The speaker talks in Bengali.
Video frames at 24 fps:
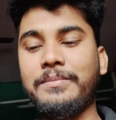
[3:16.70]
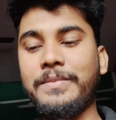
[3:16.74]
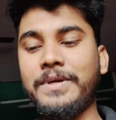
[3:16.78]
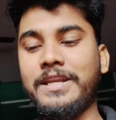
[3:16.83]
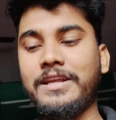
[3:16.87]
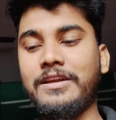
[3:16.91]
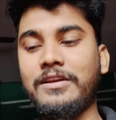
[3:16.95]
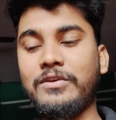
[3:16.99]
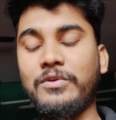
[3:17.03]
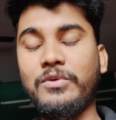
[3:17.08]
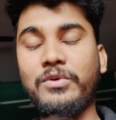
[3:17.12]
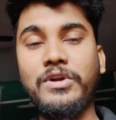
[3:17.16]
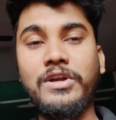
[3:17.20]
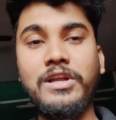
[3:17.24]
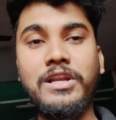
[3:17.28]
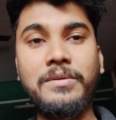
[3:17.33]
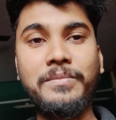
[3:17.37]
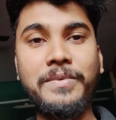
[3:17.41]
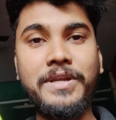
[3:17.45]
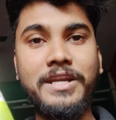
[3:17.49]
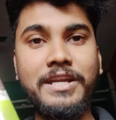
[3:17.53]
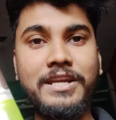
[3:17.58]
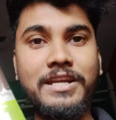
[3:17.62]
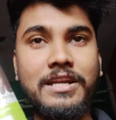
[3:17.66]
মানে
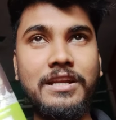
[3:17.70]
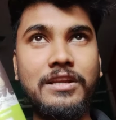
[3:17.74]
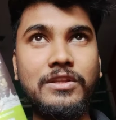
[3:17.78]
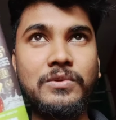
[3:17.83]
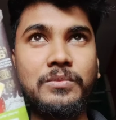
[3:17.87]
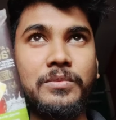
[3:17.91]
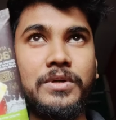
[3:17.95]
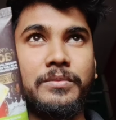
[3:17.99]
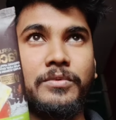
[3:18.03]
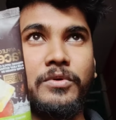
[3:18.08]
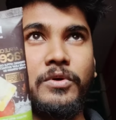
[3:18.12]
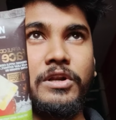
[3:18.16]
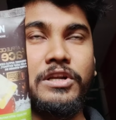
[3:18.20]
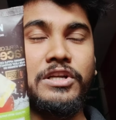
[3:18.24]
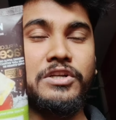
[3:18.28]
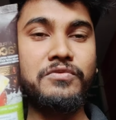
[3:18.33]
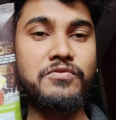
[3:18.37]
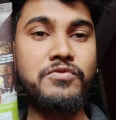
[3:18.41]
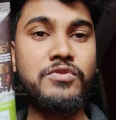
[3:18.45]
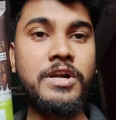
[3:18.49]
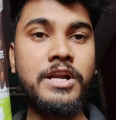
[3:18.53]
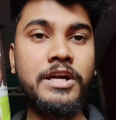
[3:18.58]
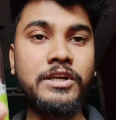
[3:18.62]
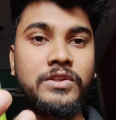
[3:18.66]
অয়েল মানে এটা তোমার
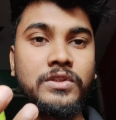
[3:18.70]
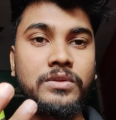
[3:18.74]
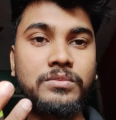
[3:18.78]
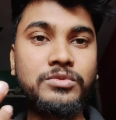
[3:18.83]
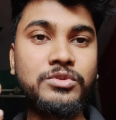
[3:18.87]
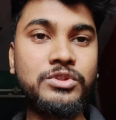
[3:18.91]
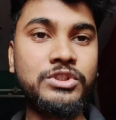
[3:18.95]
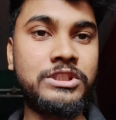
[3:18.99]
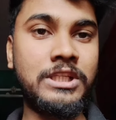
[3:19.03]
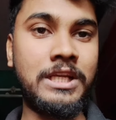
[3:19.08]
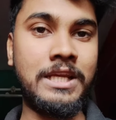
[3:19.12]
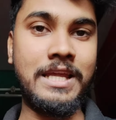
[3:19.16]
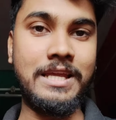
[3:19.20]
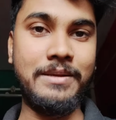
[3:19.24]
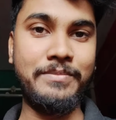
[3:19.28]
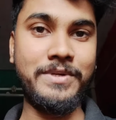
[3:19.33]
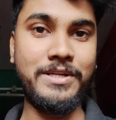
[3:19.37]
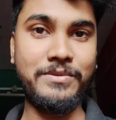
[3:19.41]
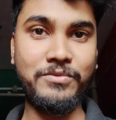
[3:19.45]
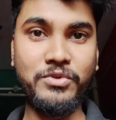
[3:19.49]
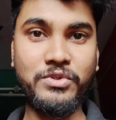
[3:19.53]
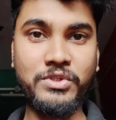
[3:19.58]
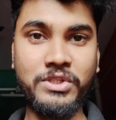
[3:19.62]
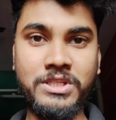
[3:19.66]
মোবাইলের পুরো একদম সুশালায়
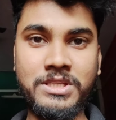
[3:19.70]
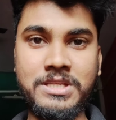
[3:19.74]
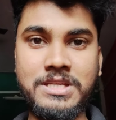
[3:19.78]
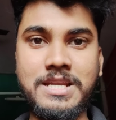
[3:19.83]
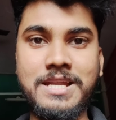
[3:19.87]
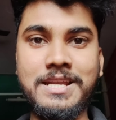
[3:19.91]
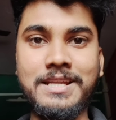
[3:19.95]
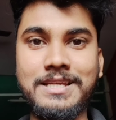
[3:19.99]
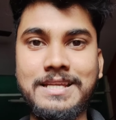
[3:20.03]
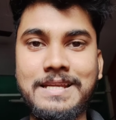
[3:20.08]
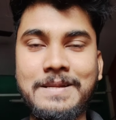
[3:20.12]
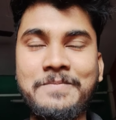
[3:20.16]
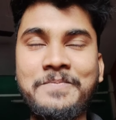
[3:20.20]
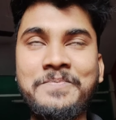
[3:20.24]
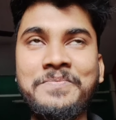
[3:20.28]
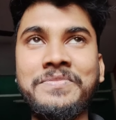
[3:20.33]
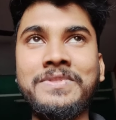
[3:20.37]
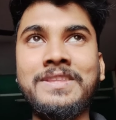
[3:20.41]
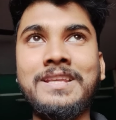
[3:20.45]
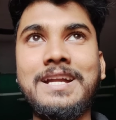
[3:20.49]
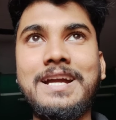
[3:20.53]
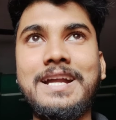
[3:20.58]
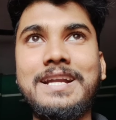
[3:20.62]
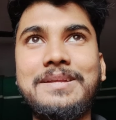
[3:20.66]
মানে মোট কথা দিয়ে আর কি
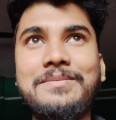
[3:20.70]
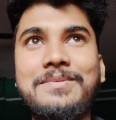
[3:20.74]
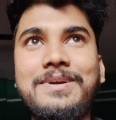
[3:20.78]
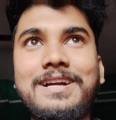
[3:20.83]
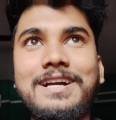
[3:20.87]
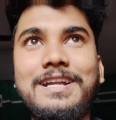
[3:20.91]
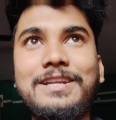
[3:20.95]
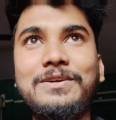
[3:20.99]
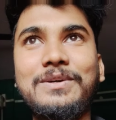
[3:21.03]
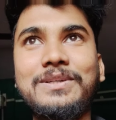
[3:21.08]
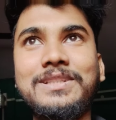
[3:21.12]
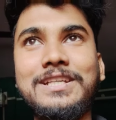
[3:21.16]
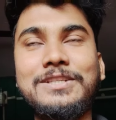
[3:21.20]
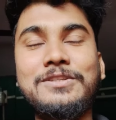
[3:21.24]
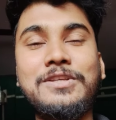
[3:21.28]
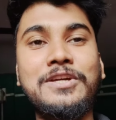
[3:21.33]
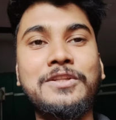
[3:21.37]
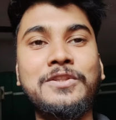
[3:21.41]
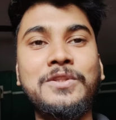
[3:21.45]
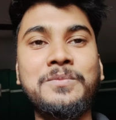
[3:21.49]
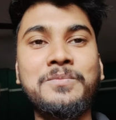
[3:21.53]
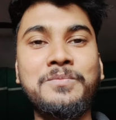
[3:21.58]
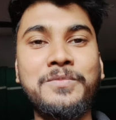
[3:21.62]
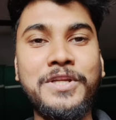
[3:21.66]
হাটি বাঙালি কথা
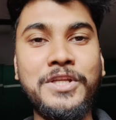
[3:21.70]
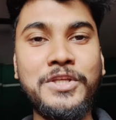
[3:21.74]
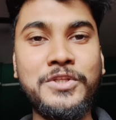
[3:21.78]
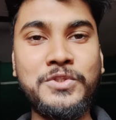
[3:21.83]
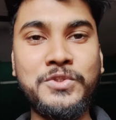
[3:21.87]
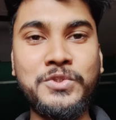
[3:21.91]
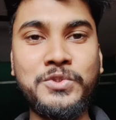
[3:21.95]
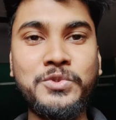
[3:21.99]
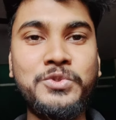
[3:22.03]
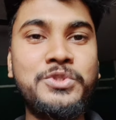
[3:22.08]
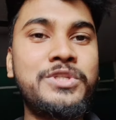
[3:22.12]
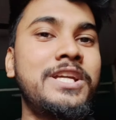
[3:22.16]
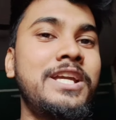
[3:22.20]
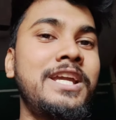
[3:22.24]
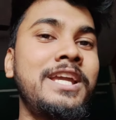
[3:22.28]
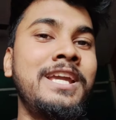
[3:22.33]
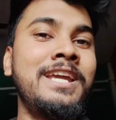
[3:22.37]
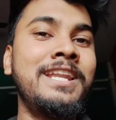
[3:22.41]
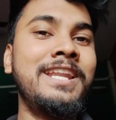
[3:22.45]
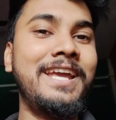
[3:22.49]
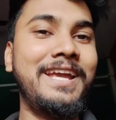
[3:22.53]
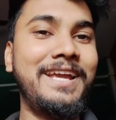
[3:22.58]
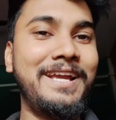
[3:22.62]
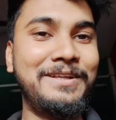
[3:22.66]
একদম মানে
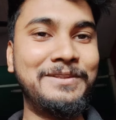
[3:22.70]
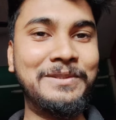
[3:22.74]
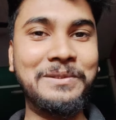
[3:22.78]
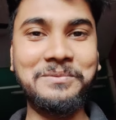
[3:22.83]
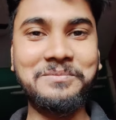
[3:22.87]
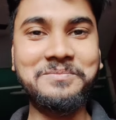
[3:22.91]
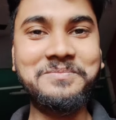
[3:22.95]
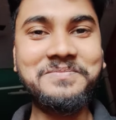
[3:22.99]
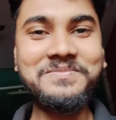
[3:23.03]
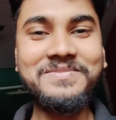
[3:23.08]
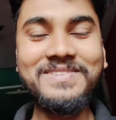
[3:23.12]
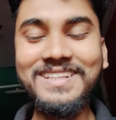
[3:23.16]
চুষেই নেয় একদম